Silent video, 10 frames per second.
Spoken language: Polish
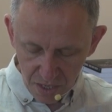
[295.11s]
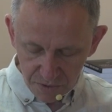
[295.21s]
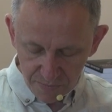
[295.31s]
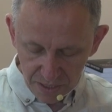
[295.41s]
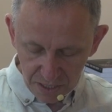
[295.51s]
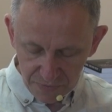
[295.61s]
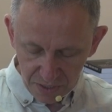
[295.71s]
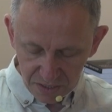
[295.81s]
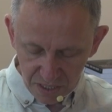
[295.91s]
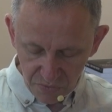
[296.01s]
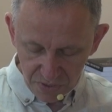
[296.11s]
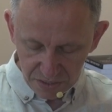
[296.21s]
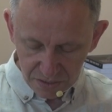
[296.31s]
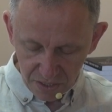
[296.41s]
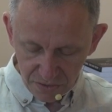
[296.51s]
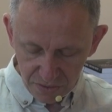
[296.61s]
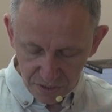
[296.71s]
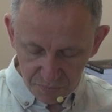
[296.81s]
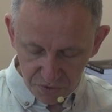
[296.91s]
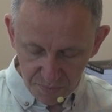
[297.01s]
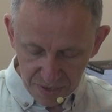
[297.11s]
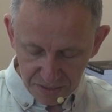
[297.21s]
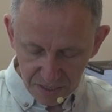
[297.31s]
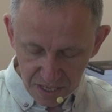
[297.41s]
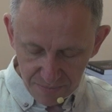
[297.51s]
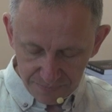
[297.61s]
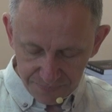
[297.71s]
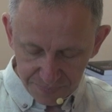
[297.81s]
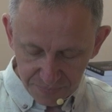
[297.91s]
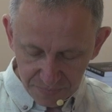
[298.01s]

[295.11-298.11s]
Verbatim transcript: Przypadek Feliksa Młynarskiego jest przypadkiem